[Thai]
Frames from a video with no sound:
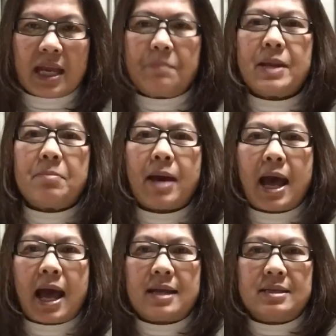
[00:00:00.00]
คลิปนั้นมา
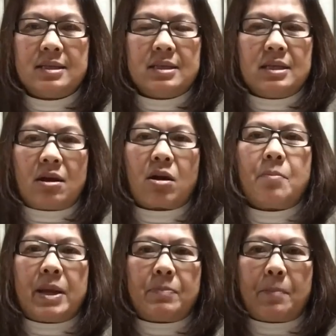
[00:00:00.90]
เขาก็
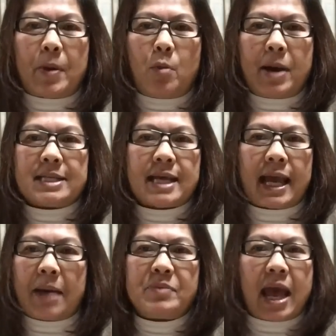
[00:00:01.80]
เม้นป้าแป๋วมาใช้
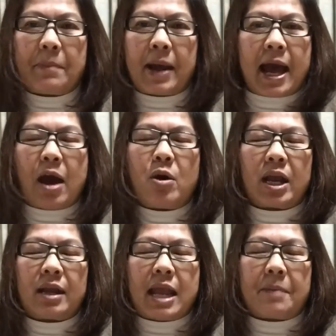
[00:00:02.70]
คำหยาบคาว
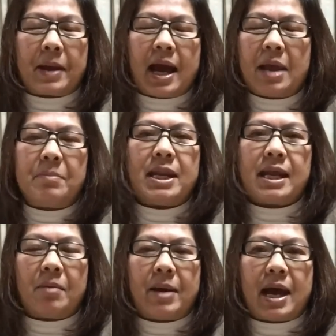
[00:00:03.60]
หยาบคายเม้น
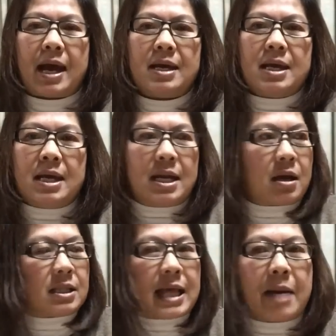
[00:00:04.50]
เข้ามา แล้ว
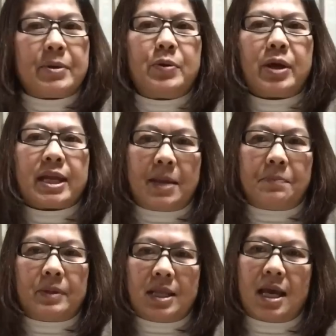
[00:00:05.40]
ก็ตามมาด้วยคลิป
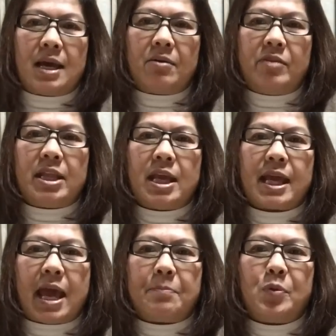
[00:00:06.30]
เนี่ยวิธี
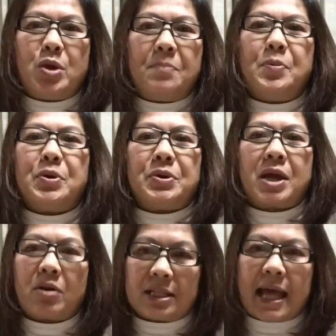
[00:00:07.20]
แกะปูญี่ปุ่น
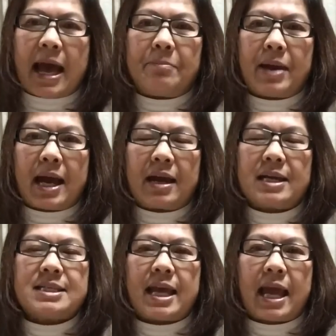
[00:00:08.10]
เขาก็ตามมาเขา
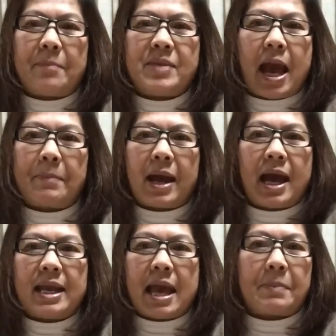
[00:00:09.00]
ใช้คำหยาบ
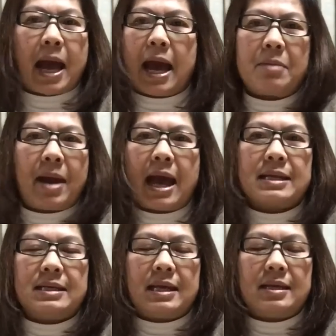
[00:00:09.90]
คายหยาบคายมาก
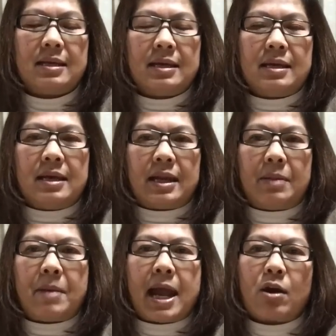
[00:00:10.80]
เลยใน
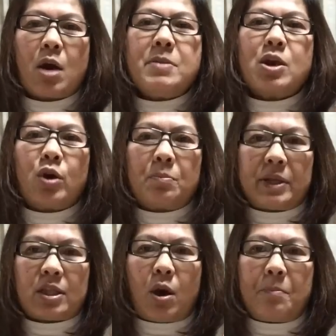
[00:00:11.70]
มาแล้วก็มีคนไป
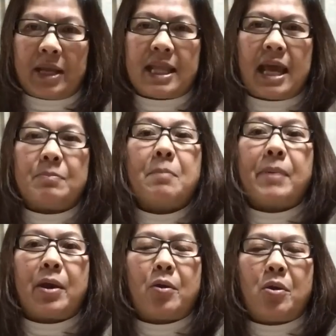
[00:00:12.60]
ตอบเม้นแทนป้า
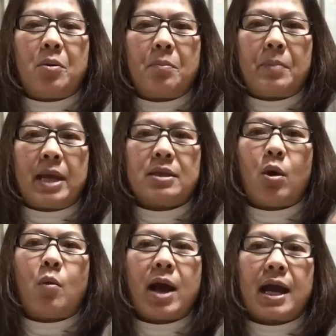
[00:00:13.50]
แป๋วไปต่
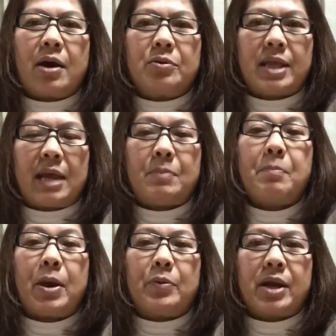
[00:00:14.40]
อว่าเขาแทน
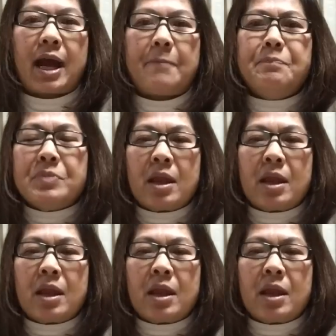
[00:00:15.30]
ป้าแป๋วนะคะ